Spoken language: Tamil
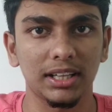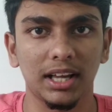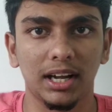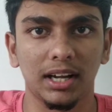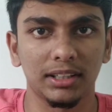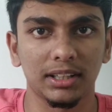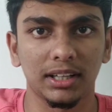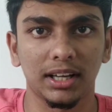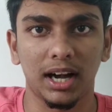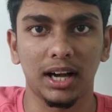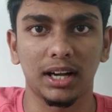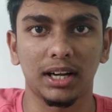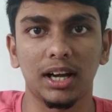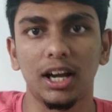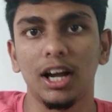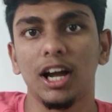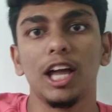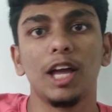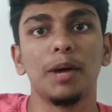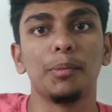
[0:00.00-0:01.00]
தான் ஆகுது
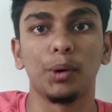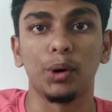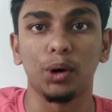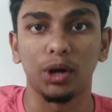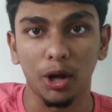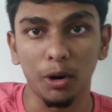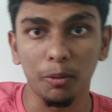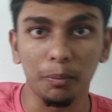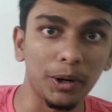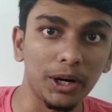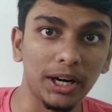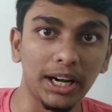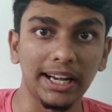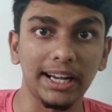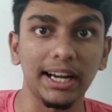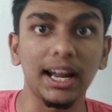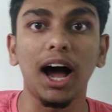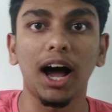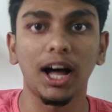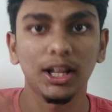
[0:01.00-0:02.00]
கரெக்டாக இப்போ லவ்
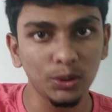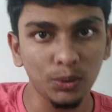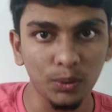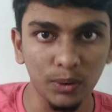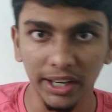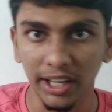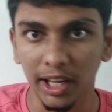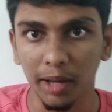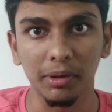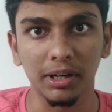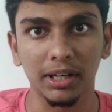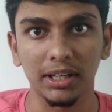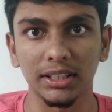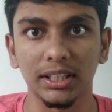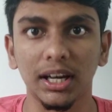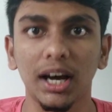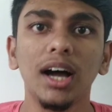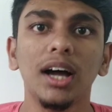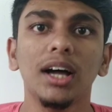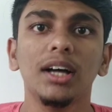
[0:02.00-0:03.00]
பண்ணுறீங்கன்னா அது ஒரு
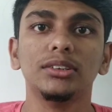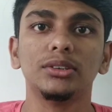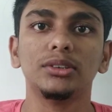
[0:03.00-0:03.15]
கெமிக்கல் தான்